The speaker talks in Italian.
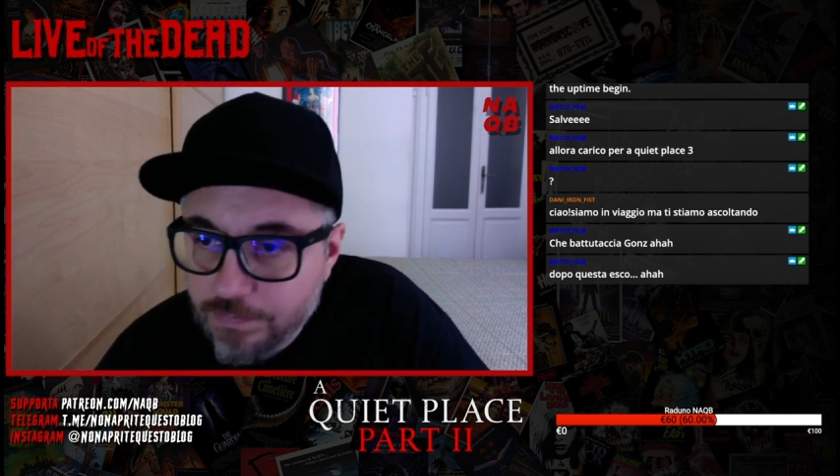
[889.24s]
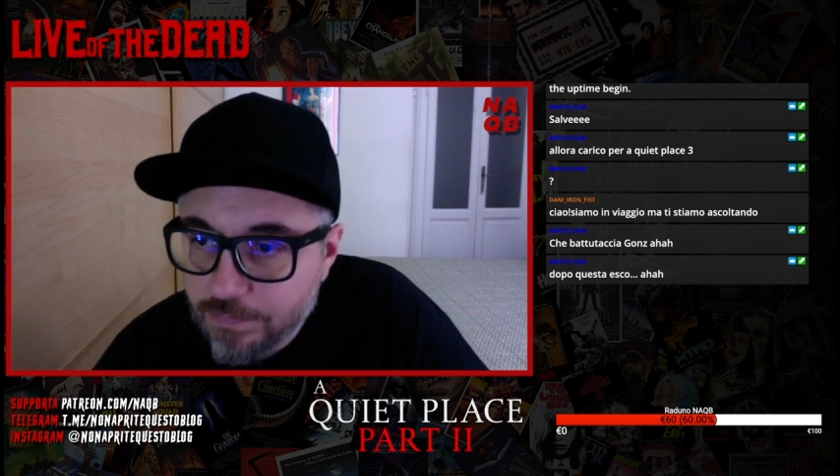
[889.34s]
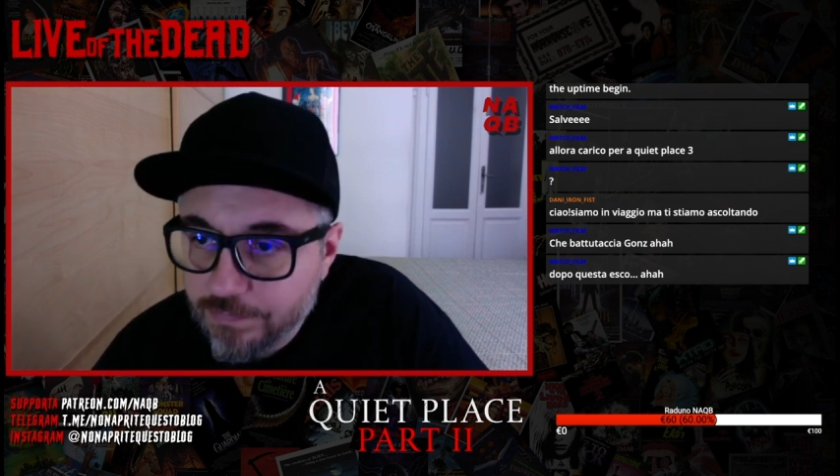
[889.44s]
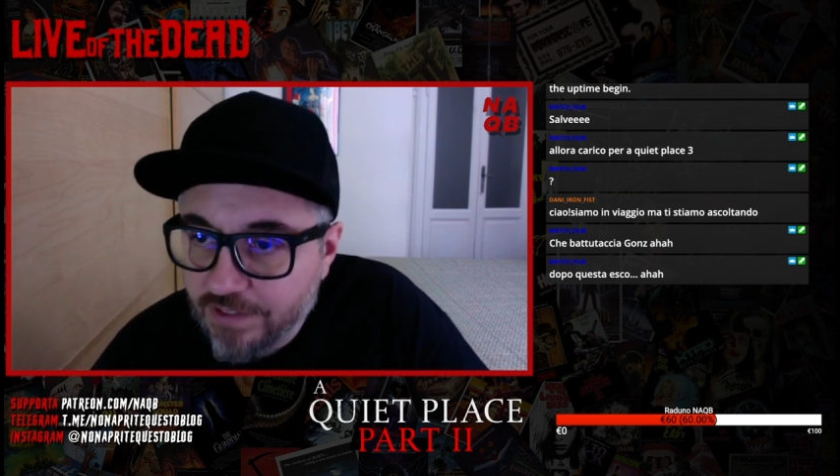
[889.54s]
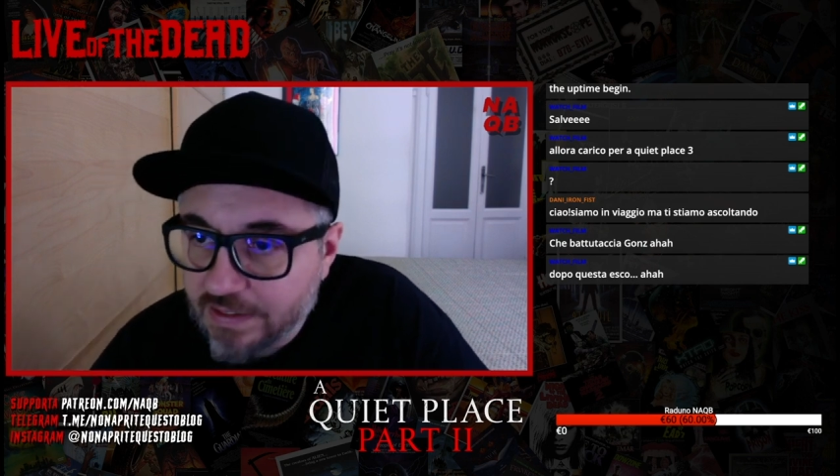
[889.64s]

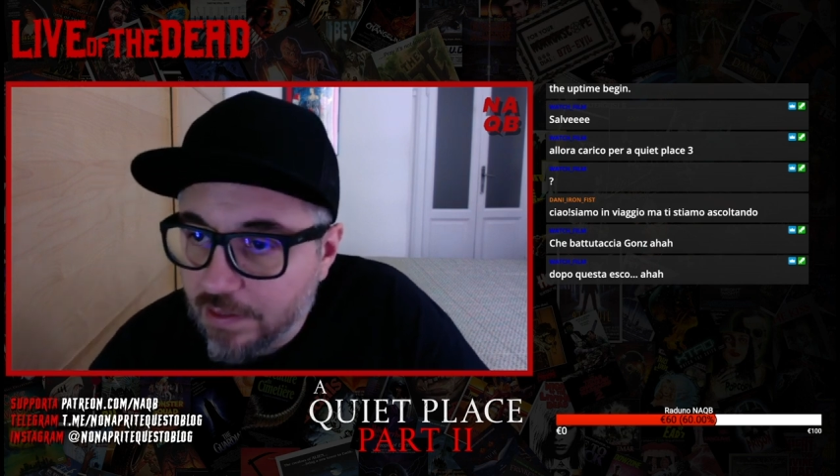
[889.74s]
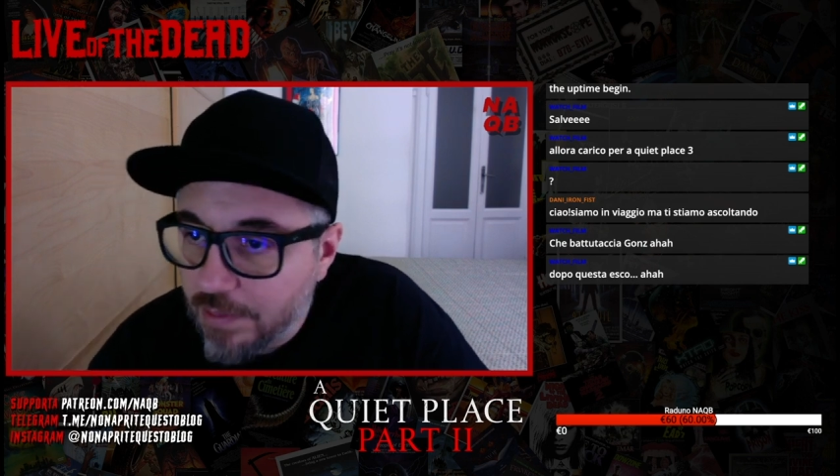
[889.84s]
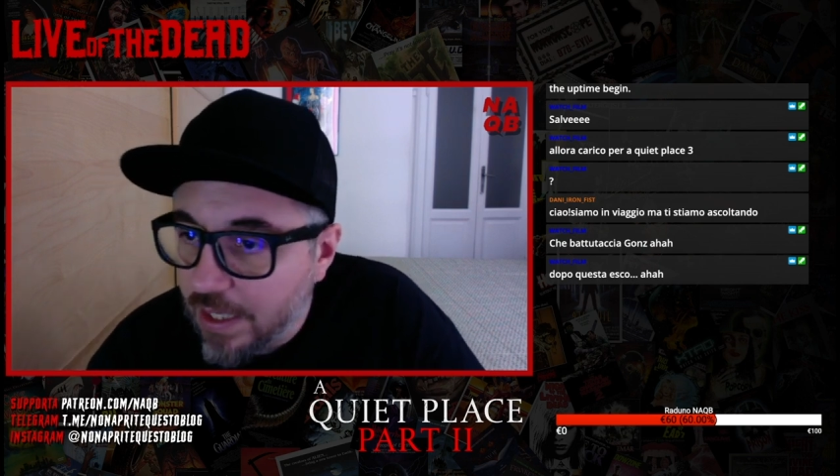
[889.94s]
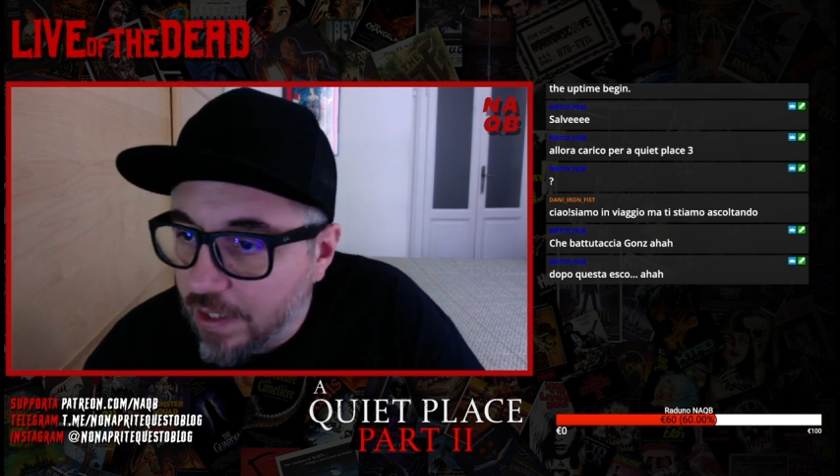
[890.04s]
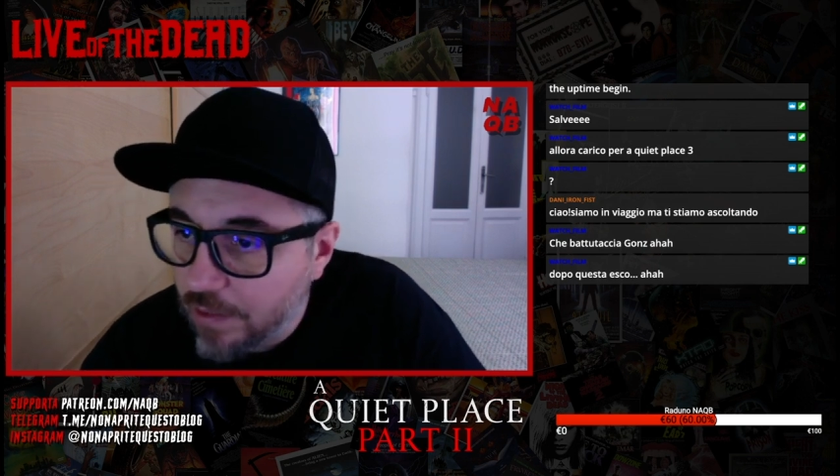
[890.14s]
fatti
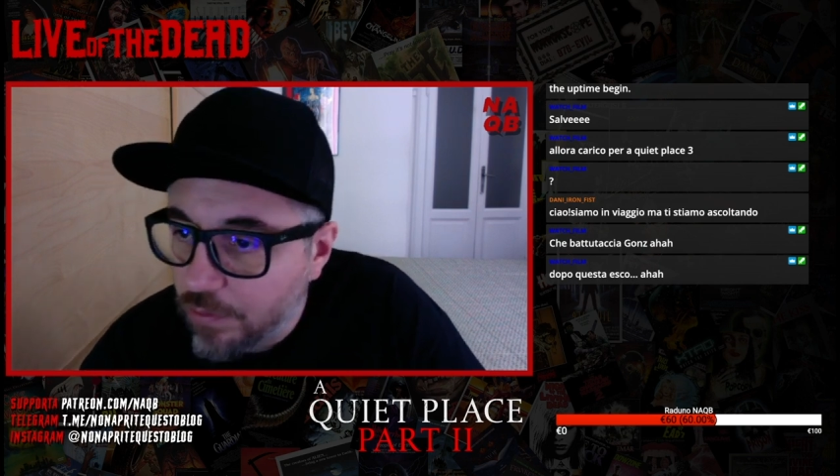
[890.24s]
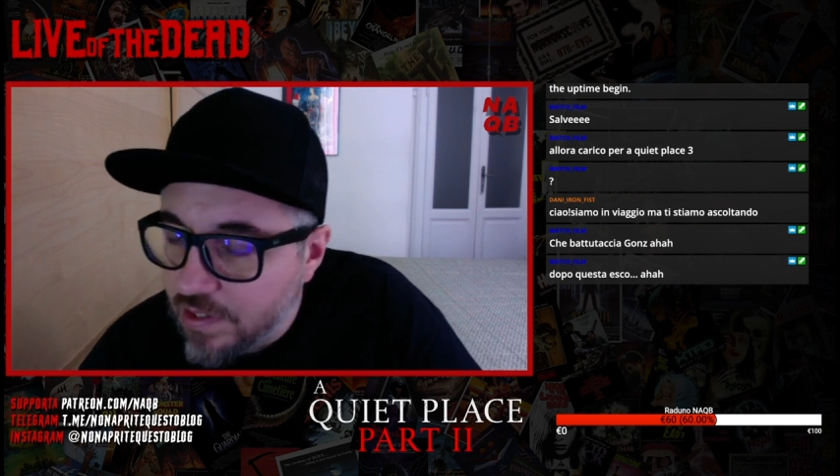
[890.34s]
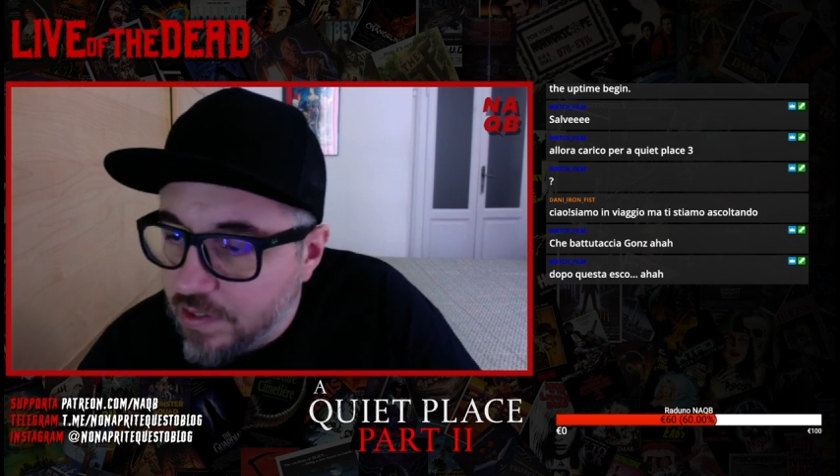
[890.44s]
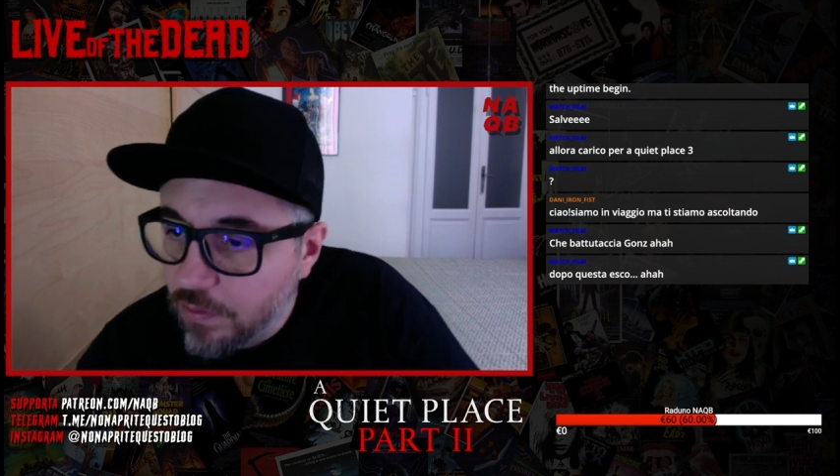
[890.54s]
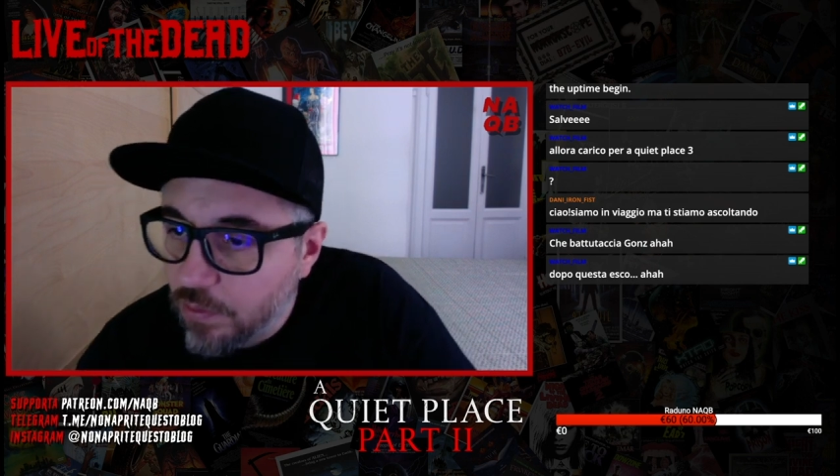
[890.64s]
bene.
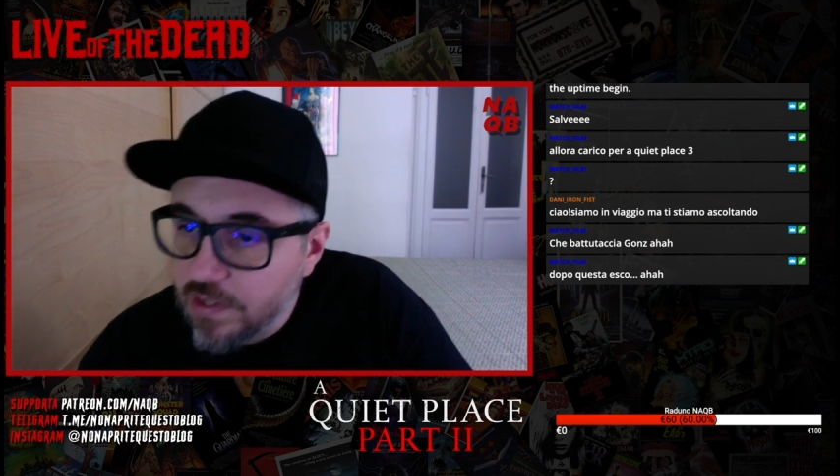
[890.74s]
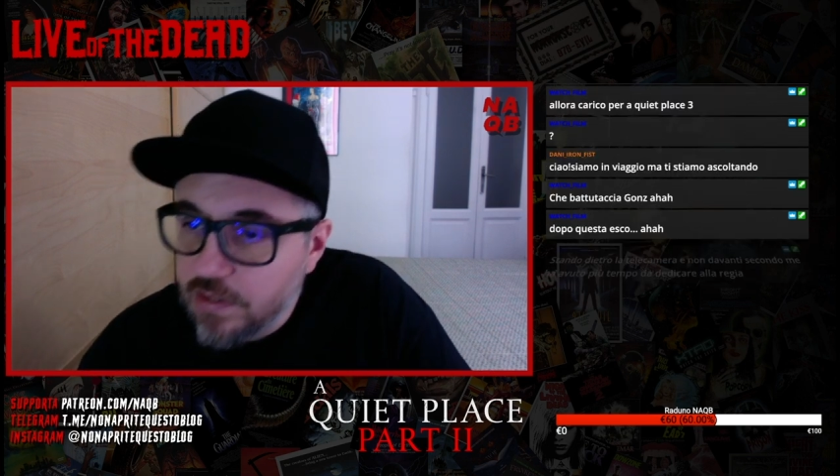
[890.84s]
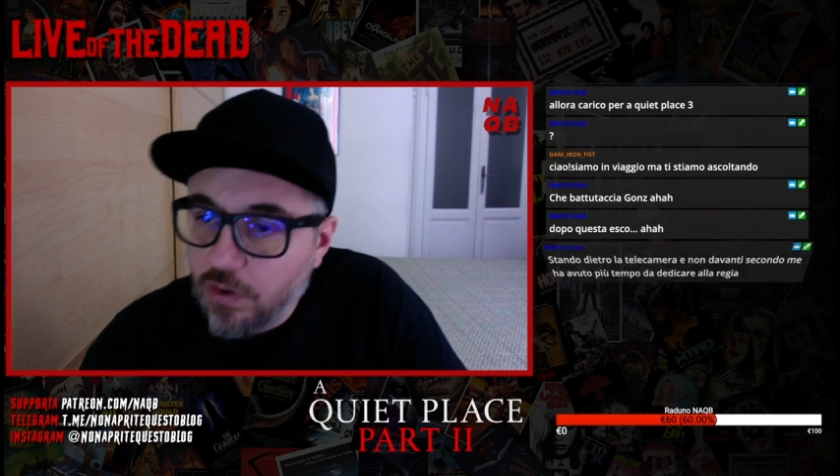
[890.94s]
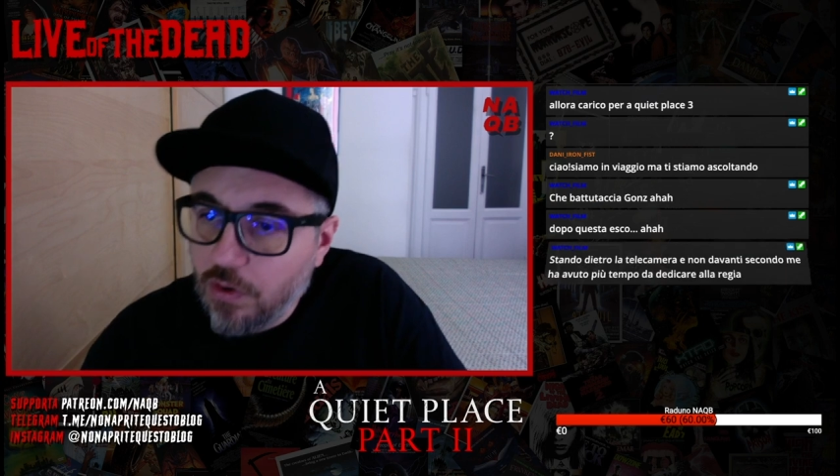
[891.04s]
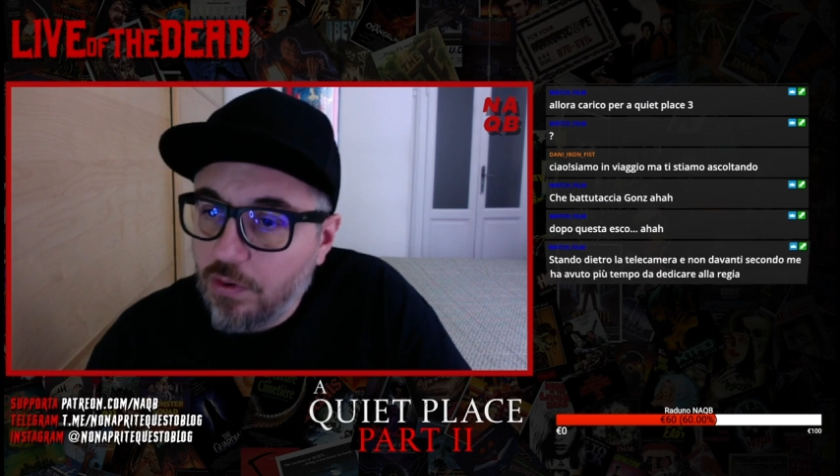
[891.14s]
Questo,
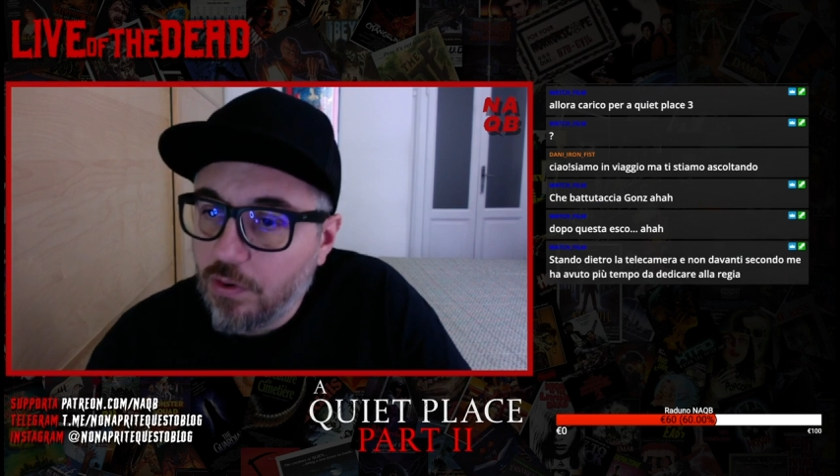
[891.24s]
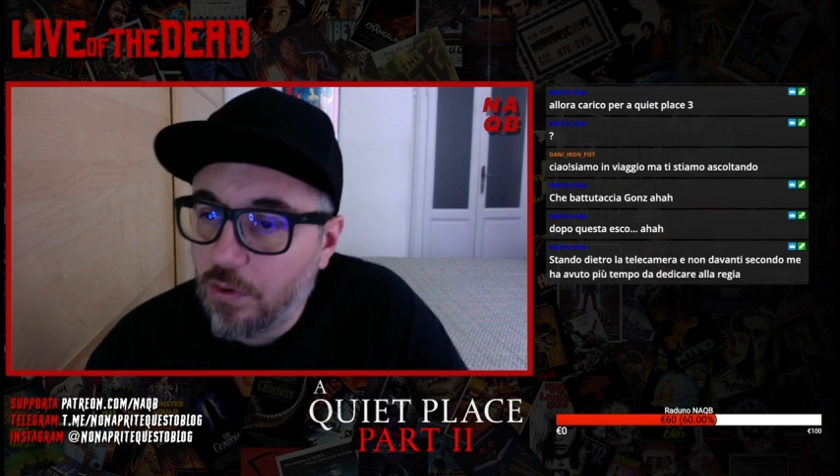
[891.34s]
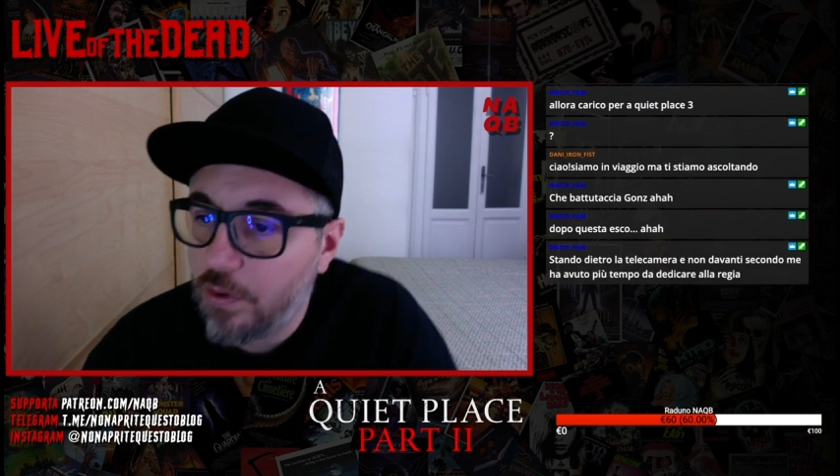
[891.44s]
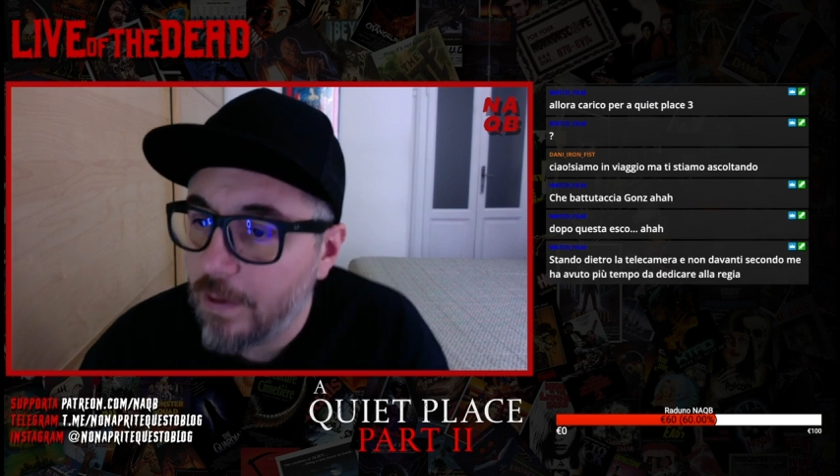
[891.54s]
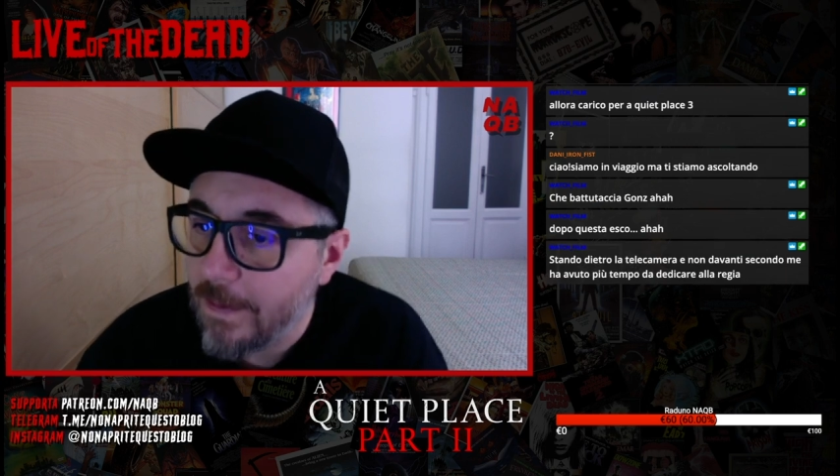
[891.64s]

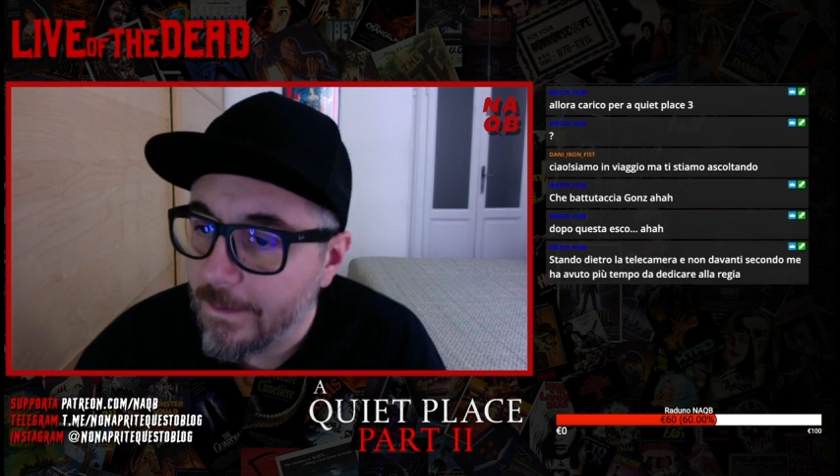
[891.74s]
questo,